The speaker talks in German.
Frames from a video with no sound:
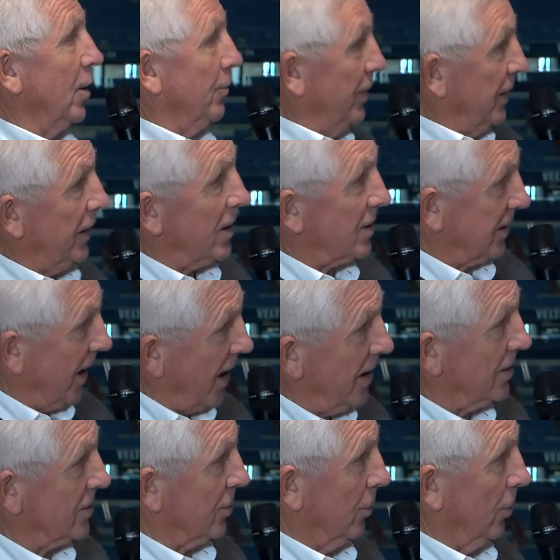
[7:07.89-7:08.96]
wie das
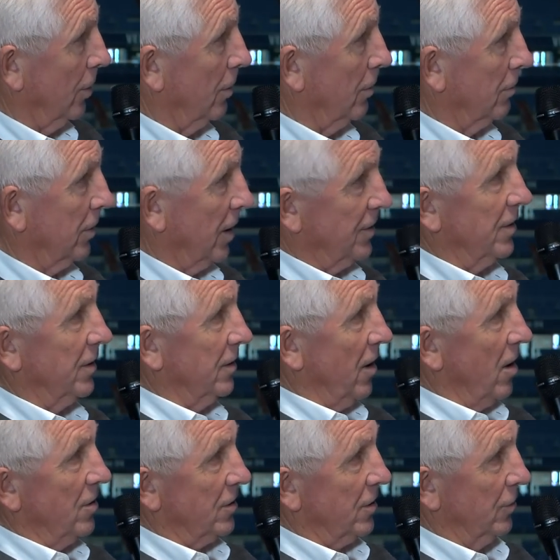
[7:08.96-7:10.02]
gehen soll. Das ist ein
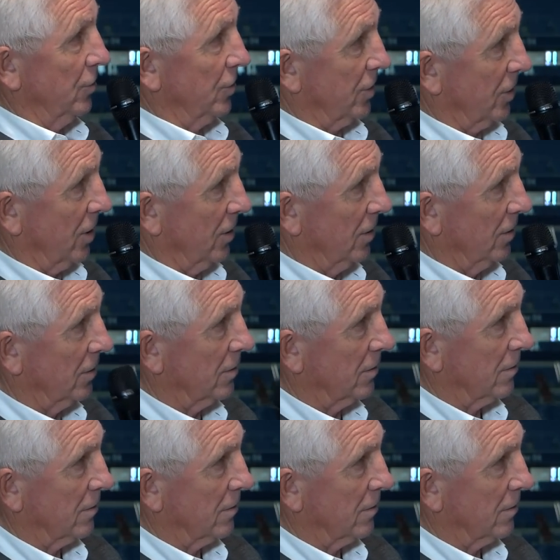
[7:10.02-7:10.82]
ganz großer dann.